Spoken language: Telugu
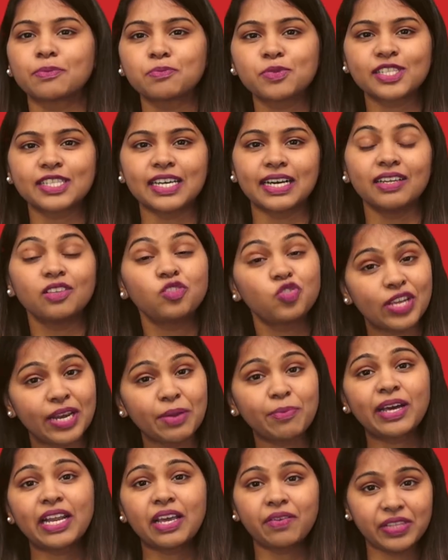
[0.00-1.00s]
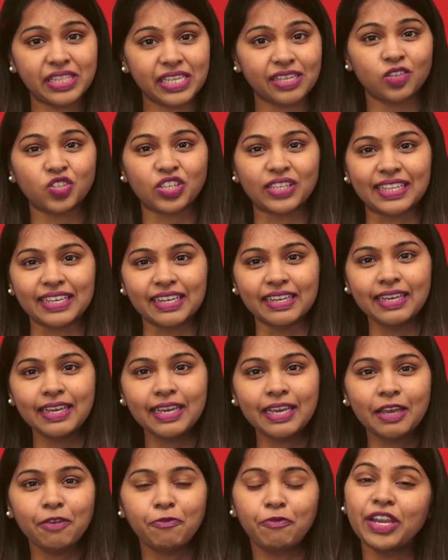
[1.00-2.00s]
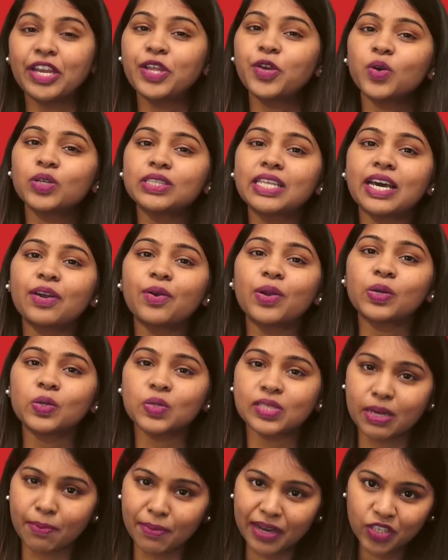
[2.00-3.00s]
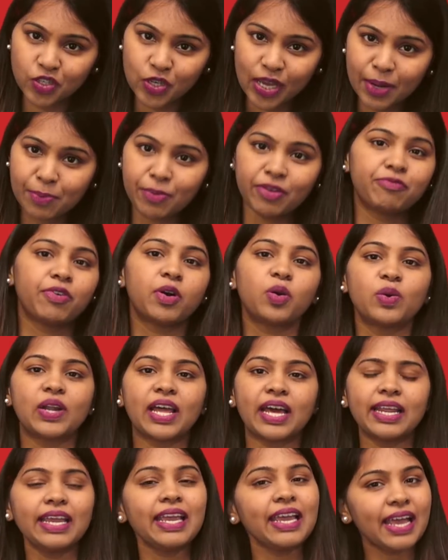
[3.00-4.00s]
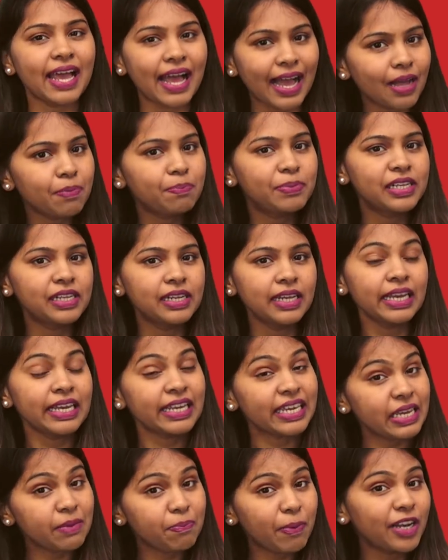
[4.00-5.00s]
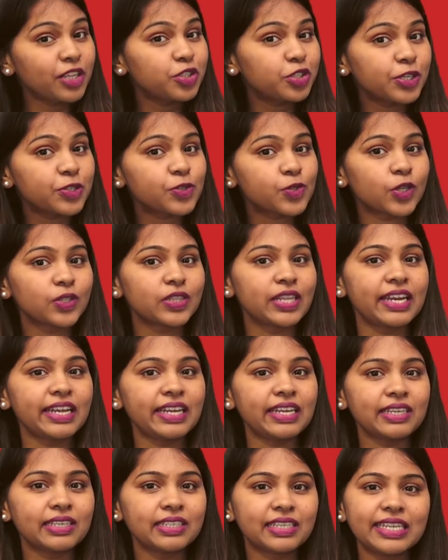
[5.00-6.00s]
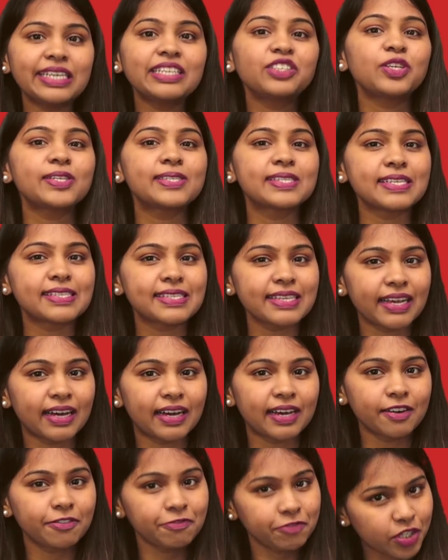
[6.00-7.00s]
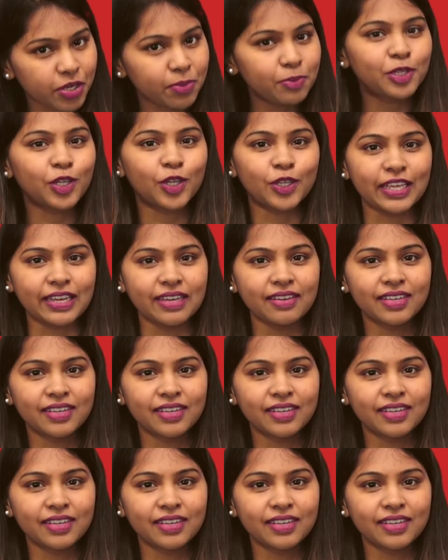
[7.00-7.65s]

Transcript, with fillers: సంస్థ జరిమానా విధించింది వినియోగదారులకు సమాచారం ఇవ్వకుండానే యాపిల్ ఈ పని చేస్తోందని డీజీసీసీఆర్ఎఫ్ చెబుతోంది